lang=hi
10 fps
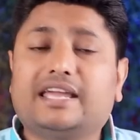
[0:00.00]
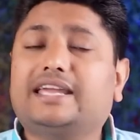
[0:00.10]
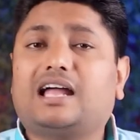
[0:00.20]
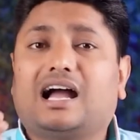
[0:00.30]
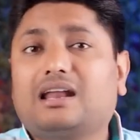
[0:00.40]

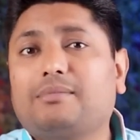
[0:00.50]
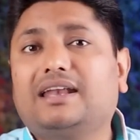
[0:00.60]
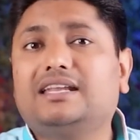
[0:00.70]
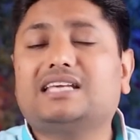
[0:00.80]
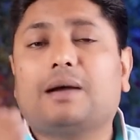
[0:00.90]
लेकिन अगर
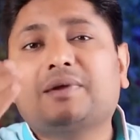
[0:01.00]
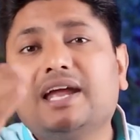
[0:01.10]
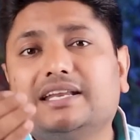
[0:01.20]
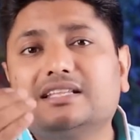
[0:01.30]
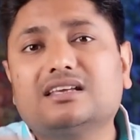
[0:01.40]
मान लीजिए
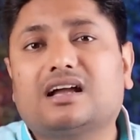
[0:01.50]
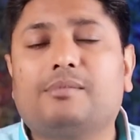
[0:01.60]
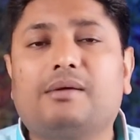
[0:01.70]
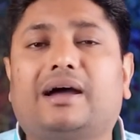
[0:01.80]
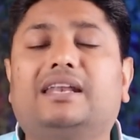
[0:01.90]
आपकी एटीन से
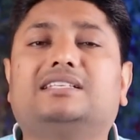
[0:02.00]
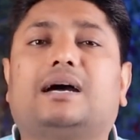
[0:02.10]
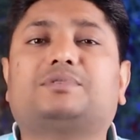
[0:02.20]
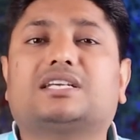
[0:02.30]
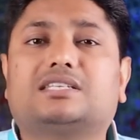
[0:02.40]
कम है मान
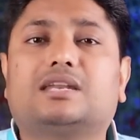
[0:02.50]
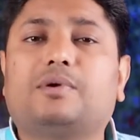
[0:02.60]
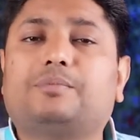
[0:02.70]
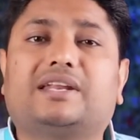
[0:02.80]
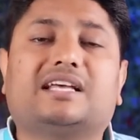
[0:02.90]
लीजिए आप
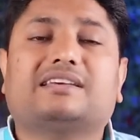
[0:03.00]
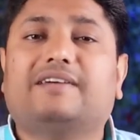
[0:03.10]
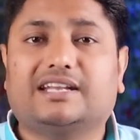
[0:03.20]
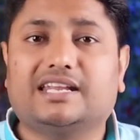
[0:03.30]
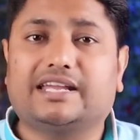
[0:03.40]
सिक्सटीन फिफ्टीन या
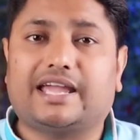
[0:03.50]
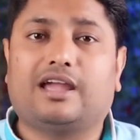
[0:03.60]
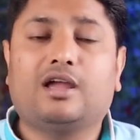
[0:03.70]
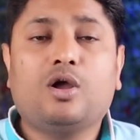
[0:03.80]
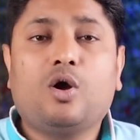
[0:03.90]
सेवनटीन के